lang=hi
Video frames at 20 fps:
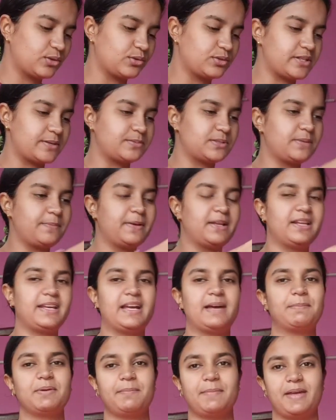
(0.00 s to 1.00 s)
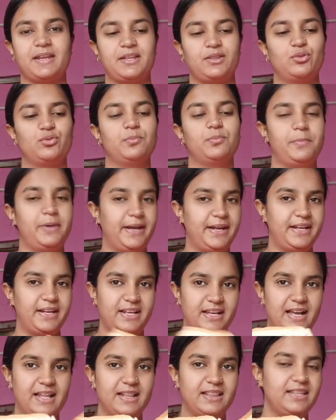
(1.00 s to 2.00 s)
सबसे पहले यहाँ पे मैंने दो ब्रेड
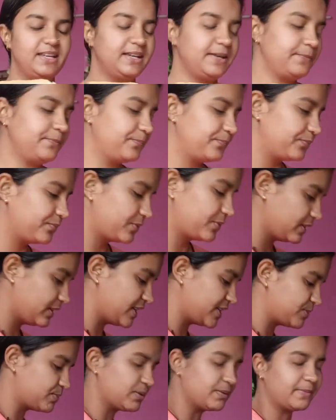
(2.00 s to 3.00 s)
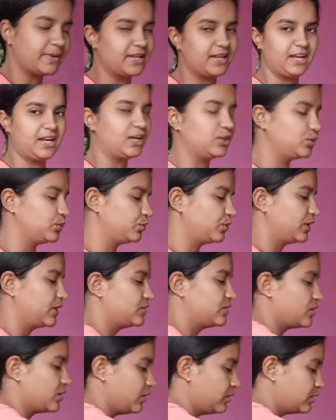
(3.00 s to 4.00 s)
निकाल दिए इसमें मैं लगा दूंगी
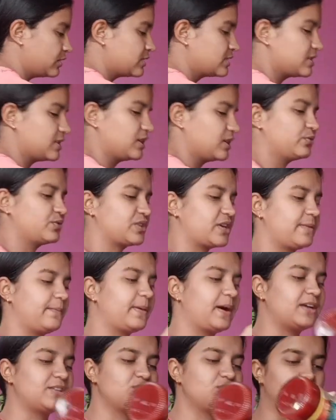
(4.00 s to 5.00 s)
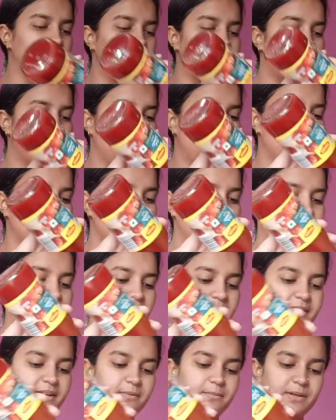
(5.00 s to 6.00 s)
सॉक्स उसके बाद जो मम्मी ने आलू का
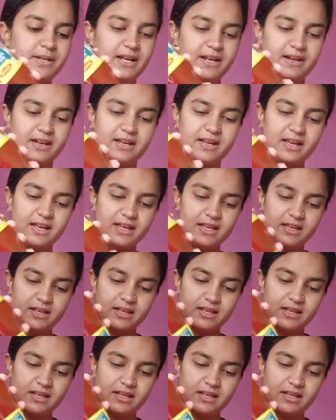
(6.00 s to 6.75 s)
बैटर बना रखा है